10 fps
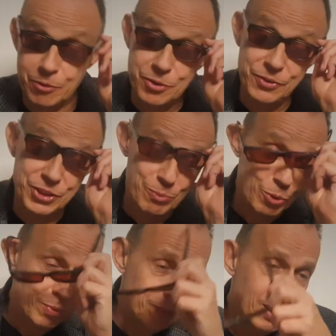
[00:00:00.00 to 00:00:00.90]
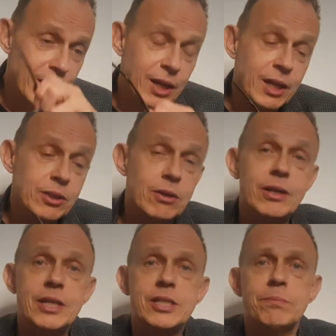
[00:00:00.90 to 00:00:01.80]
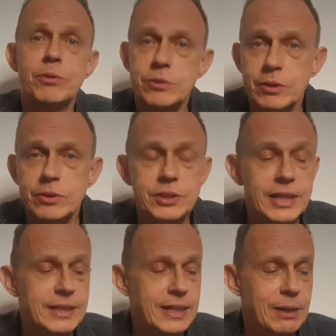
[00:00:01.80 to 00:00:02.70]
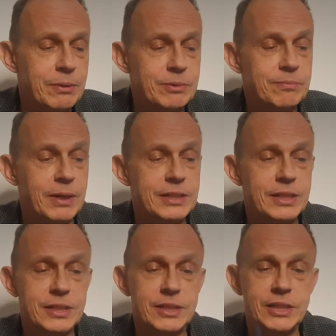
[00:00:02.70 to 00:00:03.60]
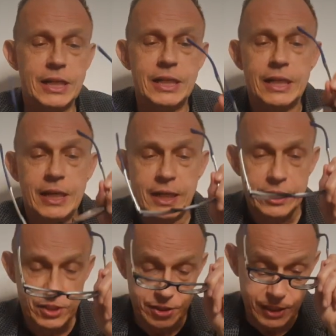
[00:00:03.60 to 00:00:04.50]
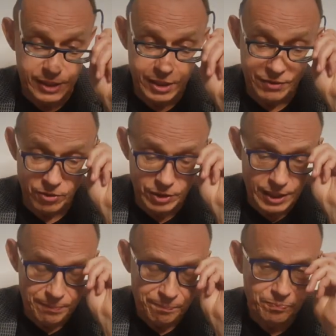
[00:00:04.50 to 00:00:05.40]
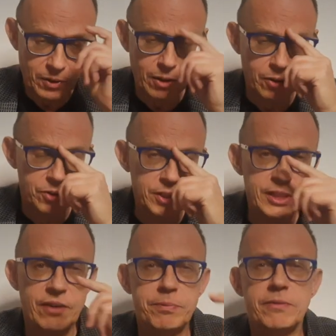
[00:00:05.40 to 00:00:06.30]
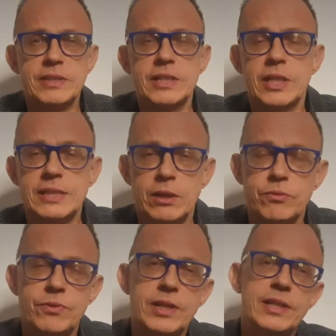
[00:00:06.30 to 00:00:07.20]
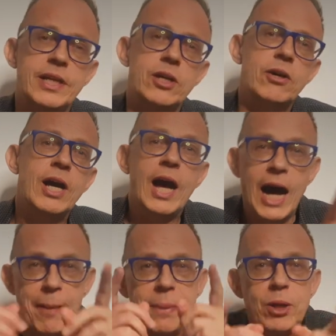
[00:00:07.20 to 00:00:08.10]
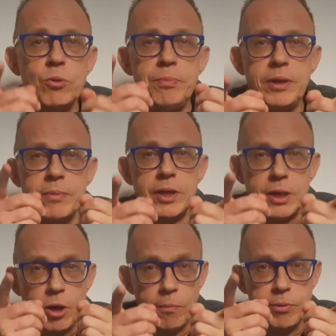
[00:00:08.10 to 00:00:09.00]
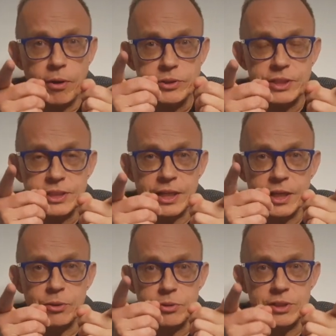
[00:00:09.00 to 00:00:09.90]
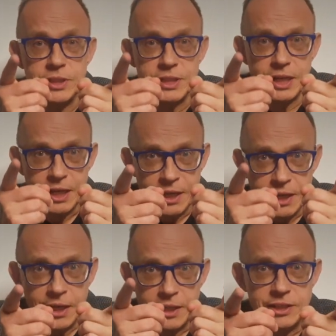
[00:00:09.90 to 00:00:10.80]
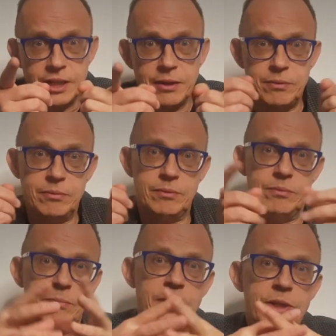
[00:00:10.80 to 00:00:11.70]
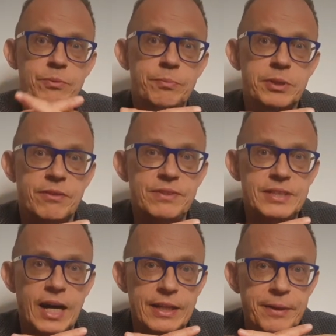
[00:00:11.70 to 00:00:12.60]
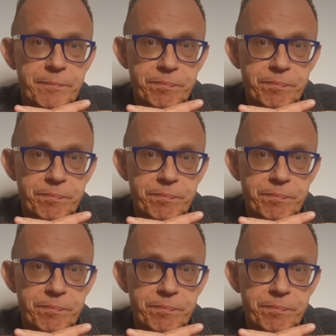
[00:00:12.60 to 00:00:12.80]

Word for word: Oczywiście mógłbym trochę jeszcze pociągnąć generałem, tym bardziej, że dzisiaj 39. rocznica wprowadzenia stanu wojennego, a my lubimy obchodzić takie rocznice, gdzie e, mieliśmy przegwizdane.